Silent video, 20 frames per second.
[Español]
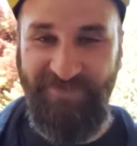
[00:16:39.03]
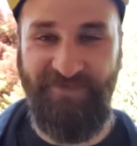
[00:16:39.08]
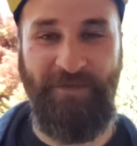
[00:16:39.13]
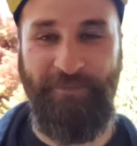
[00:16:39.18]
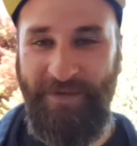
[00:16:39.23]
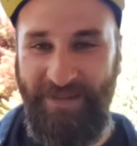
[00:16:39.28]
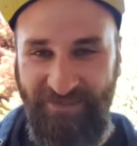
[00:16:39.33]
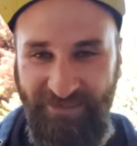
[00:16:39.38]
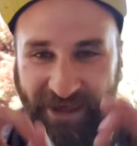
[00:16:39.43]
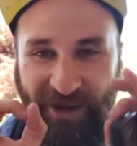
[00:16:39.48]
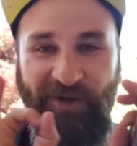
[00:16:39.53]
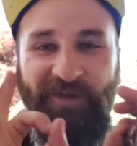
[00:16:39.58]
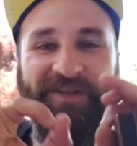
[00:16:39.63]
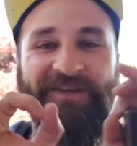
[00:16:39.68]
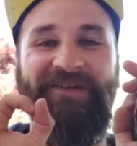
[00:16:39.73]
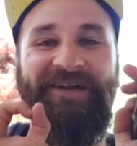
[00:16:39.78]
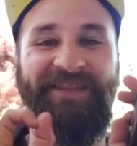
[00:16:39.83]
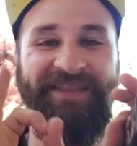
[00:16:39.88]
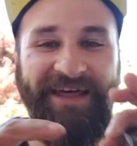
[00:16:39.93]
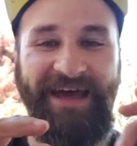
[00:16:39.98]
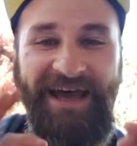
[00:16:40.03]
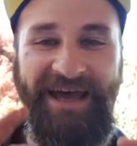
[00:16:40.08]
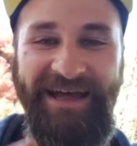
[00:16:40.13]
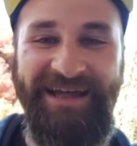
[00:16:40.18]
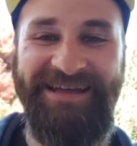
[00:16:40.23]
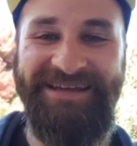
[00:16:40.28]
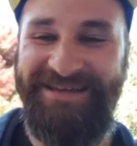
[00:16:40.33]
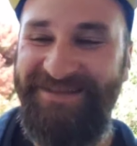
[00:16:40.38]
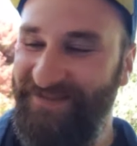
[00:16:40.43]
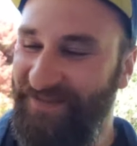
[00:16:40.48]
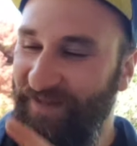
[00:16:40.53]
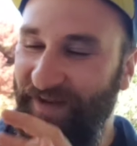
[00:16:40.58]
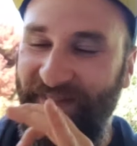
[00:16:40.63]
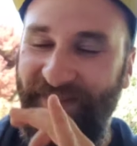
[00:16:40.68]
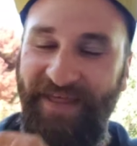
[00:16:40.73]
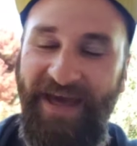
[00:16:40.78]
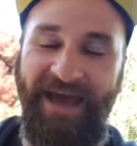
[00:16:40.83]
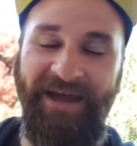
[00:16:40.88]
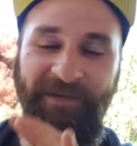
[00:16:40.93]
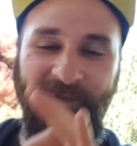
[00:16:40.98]
se pasaron, de verdad, de
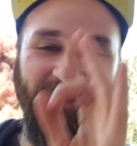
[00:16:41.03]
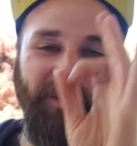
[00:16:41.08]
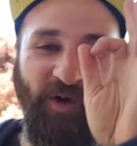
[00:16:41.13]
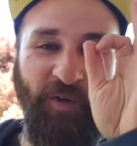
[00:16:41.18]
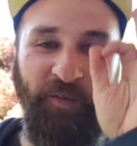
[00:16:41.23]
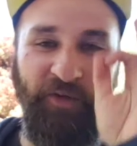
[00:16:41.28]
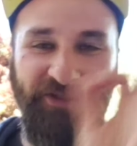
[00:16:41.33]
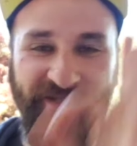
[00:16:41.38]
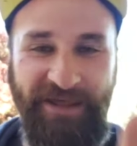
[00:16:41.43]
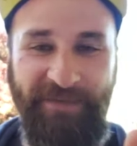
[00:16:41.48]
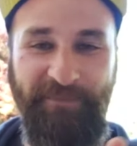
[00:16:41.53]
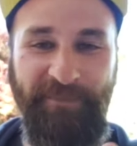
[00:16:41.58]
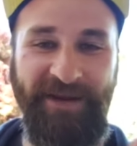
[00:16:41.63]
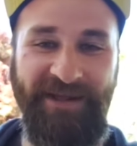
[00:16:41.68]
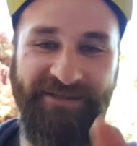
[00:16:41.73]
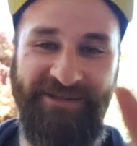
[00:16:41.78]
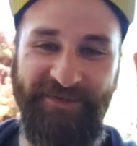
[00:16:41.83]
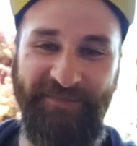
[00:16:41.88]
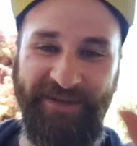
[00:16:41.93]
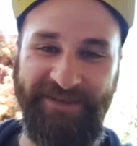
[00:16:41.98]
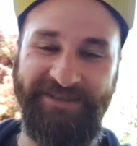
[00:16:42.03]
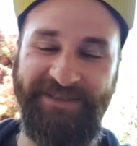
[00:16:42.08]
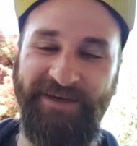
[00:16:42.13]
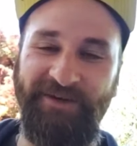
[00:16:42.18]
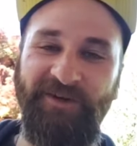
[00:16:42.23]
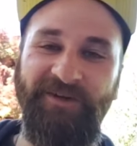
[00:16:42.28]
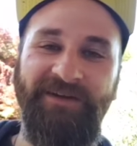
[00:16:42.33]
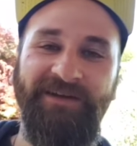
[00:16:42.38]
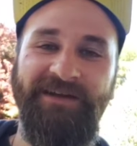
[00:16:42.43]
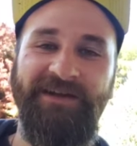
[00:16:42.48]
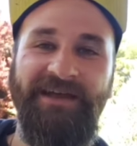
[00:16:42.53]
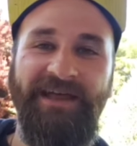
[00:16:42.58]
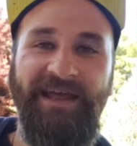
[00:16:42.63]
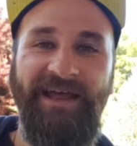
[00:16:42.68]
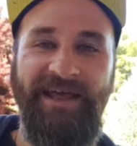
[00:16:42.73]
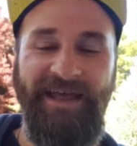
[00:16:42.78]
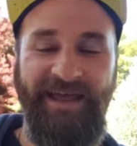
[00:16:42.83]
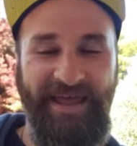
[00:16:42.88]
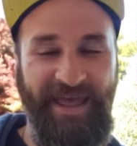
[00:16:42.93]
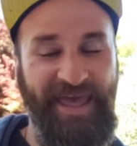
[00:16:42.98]
verdad. Como siempre, se pasaron.
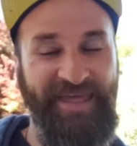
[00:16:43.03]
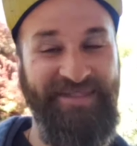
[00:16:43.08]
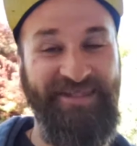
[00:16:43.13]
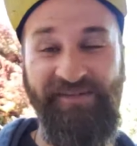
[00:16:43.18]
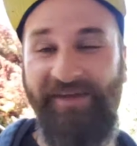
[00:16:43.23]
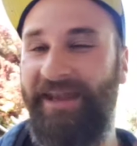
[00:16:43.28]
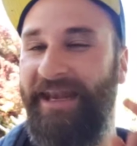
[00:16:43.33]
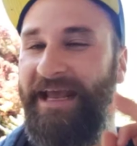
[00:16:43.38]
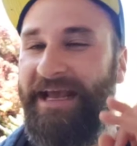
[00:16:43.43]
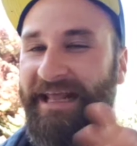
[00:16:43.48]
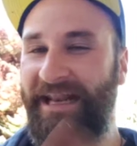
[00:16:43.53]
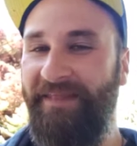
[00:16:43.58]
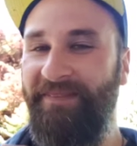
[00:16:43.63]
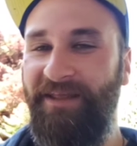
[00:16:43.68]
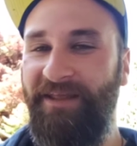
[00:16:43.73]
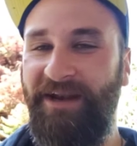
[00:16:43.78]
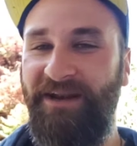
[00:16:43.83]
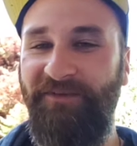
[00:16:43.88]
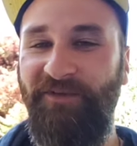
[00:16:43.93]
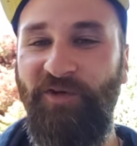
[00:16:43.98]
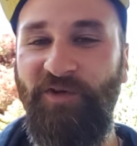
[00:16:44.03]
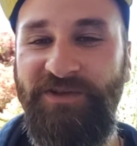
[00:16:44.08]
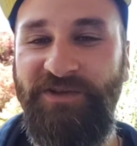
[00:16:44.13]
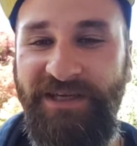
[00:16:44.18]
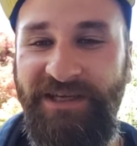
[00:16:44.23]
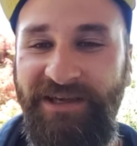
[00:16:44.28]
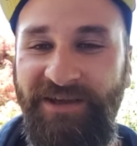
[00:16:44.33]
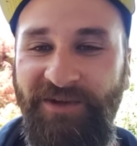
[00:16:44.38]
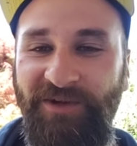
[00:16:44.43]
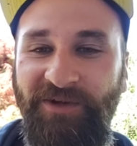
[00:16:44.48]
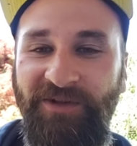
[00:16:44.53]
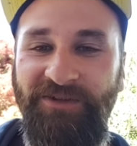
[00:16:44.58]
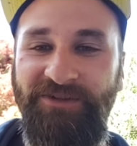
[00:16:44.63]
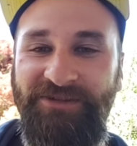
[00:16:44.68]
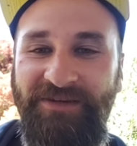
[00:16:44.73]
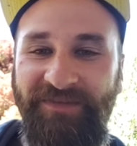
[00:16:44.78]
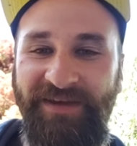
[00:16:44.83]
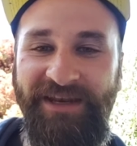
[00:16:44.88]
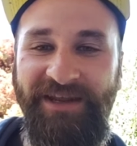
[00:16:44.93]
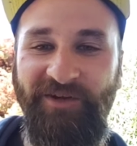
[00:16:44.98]
Eh, se vienen grandes reviews, chiquillos.
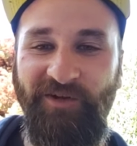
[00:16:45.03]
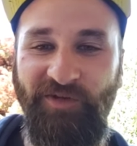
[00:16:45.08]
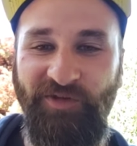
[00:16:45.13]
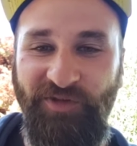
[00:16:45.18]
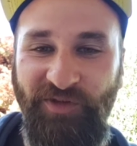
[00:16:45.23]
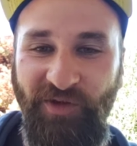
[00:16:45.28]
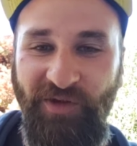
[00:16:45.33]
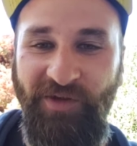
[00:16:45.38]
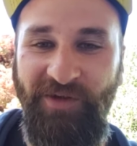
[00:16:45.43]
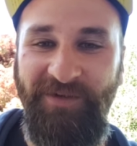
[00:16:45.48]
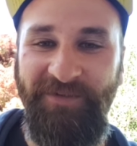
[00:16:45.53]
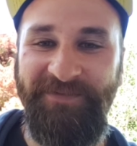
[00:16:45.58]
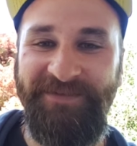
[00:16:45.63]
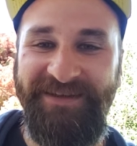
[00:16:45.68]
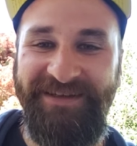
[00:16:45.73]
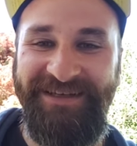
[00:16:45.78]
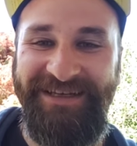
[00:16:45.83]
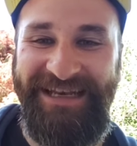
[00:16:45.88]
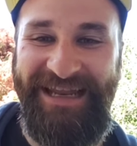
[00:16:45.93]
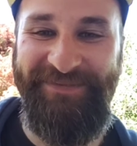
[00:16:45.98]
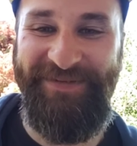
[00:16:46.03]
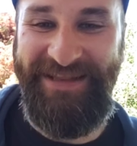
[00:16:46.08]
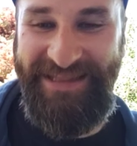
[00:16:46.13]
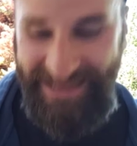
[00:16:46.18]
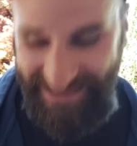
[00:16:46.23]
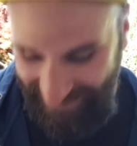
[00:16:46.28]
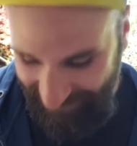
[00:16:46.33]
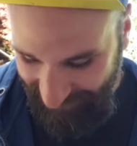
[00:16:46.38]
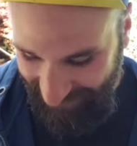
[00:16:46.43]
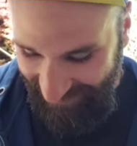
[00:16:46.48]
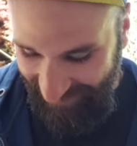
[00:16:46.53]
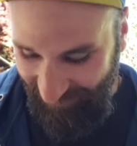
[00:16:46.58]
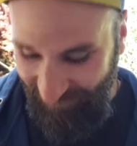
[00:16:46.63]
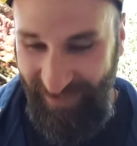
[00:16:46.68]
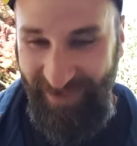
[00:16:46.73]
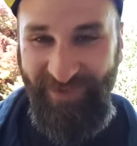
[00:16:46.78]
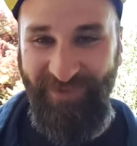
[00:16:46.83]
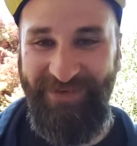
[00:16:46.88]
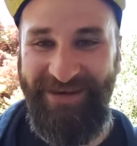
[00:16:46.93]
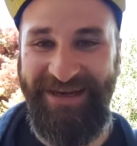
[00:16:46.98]
Se viene con todo. La petaca para la
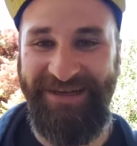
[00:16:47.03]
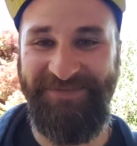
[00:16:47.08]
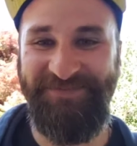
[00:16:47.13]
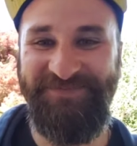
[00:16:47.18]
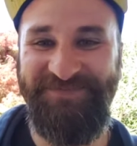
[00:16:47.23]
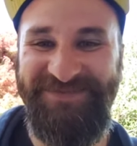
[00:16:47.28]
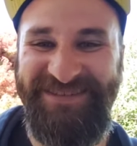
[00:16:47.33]
Coca-Cola.